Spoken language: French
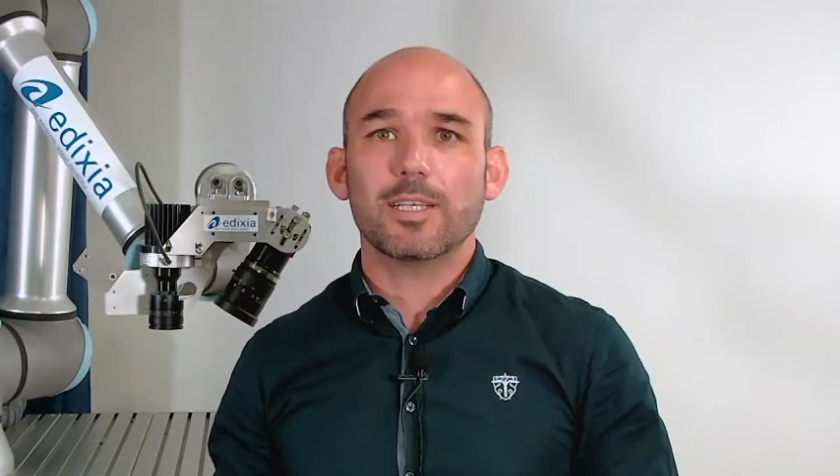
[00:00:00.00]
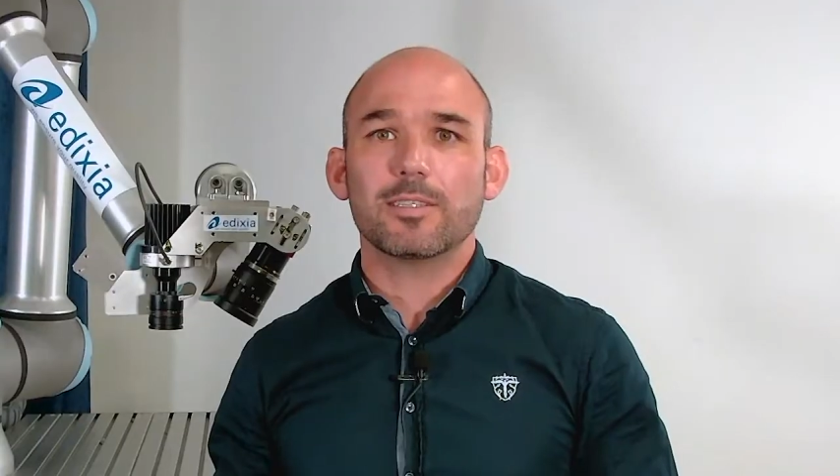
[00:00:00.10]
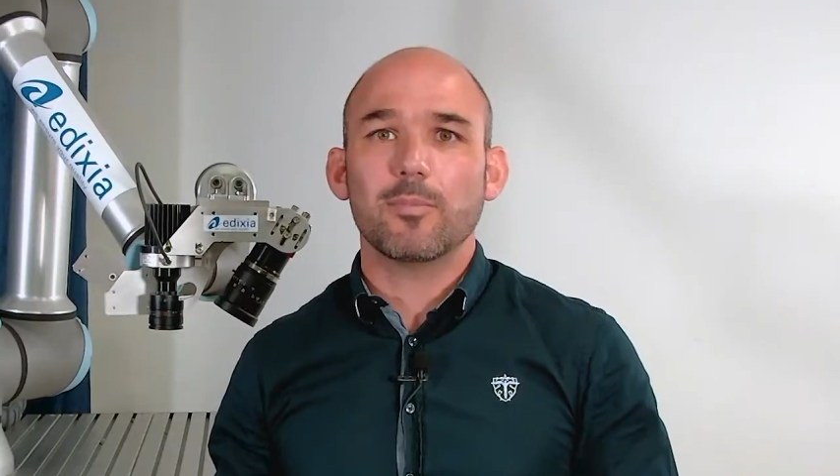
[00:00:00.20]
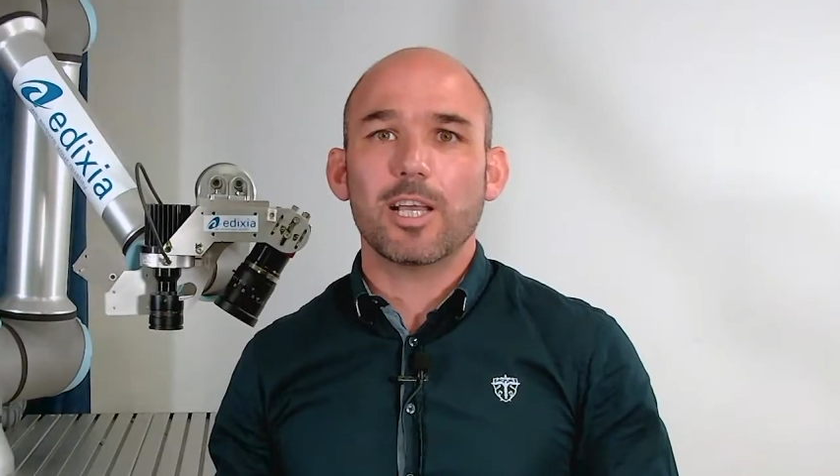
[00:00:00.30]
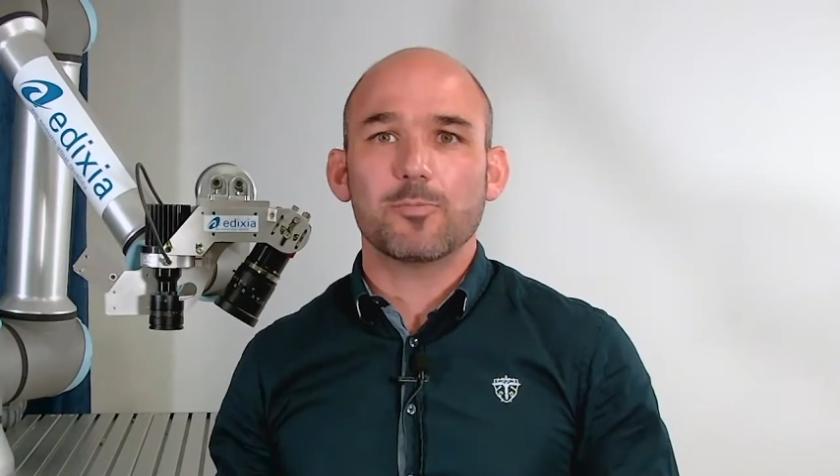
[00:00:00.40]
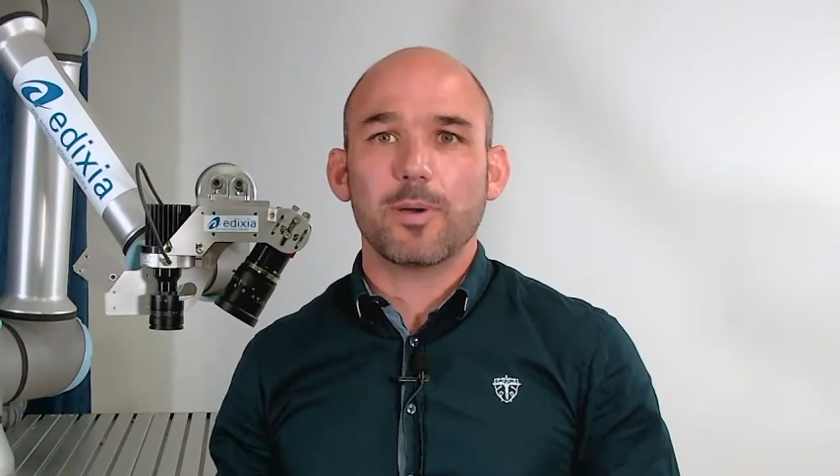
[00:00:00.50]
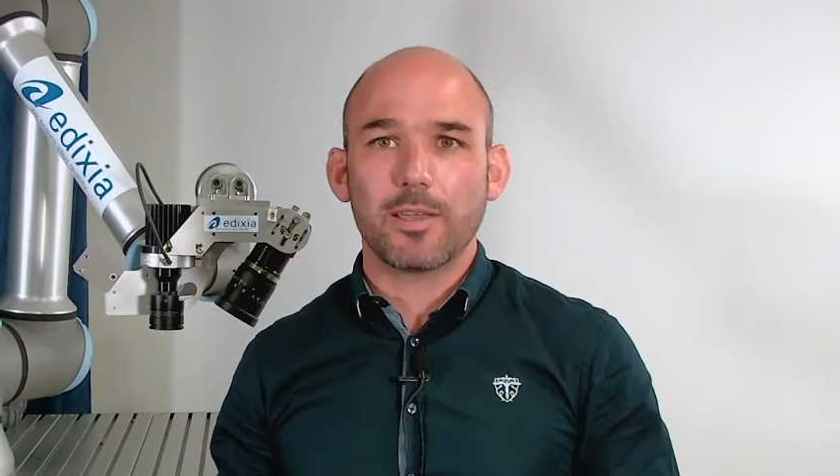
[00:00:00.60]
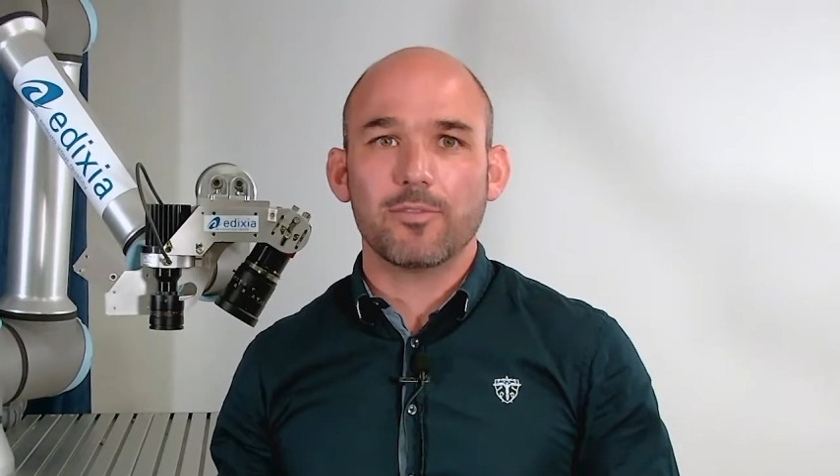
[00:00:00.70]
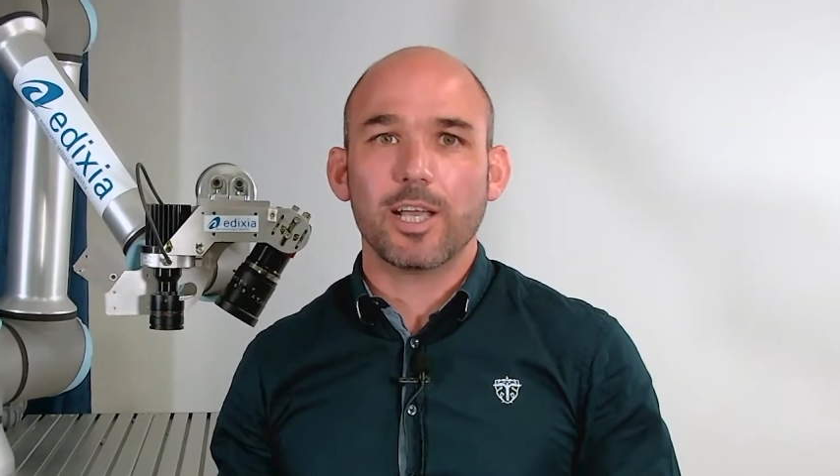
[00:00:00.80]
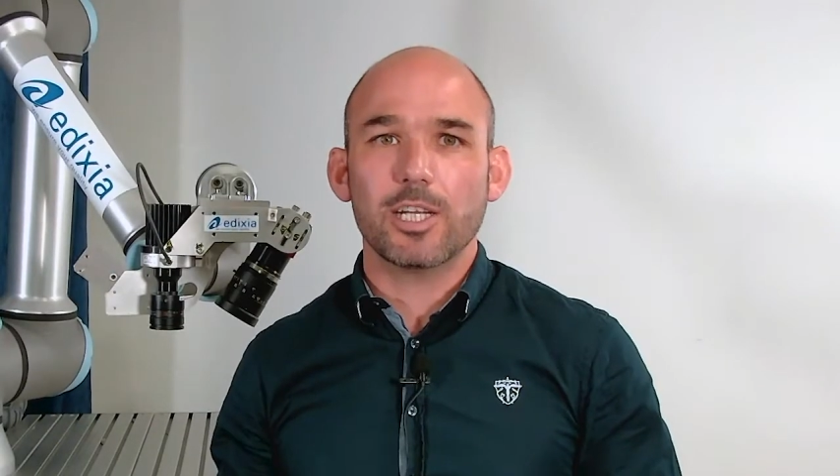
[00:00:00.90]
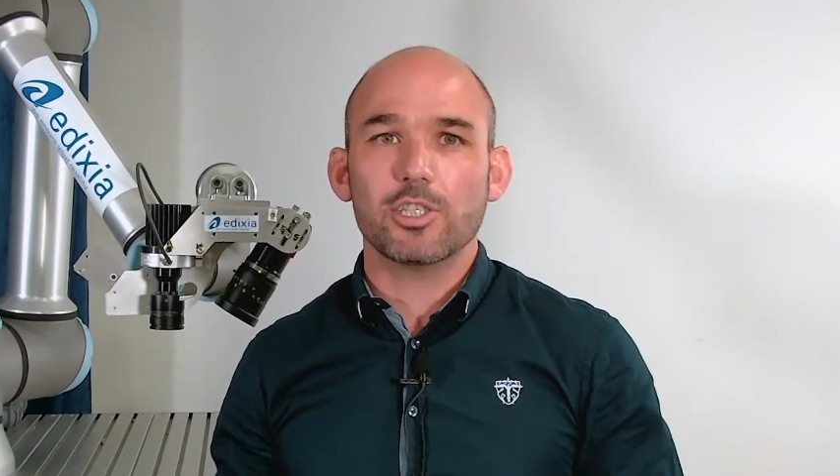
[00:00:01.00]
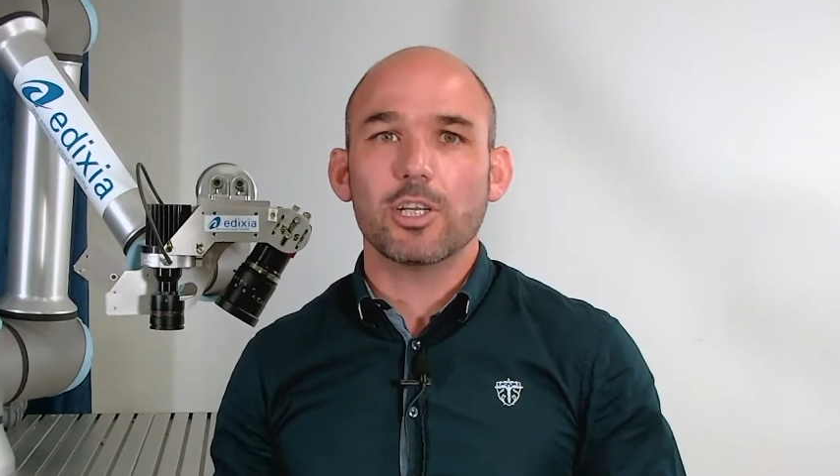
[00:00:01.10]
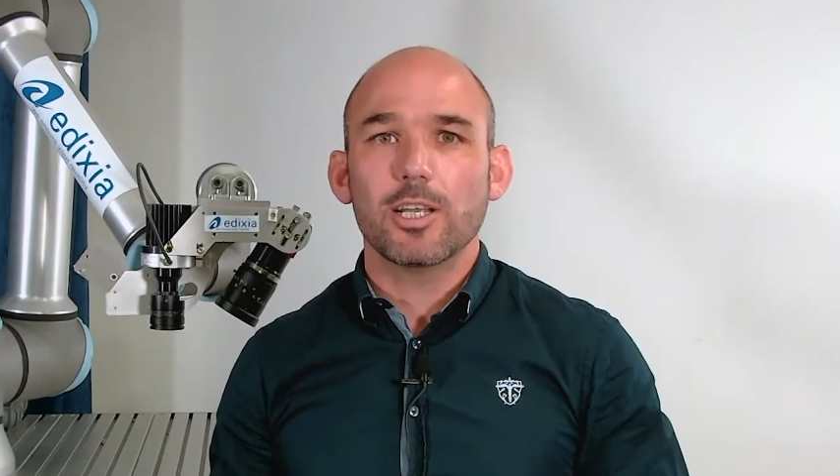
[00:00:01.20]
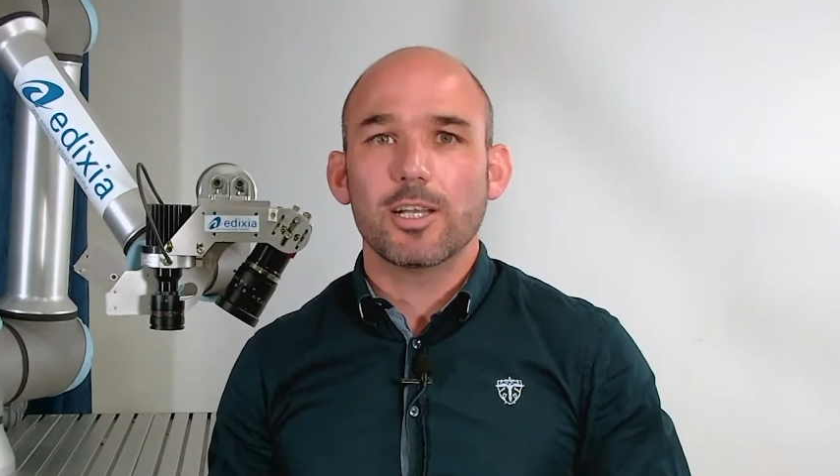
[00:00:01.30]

d'assemblage par rivetage,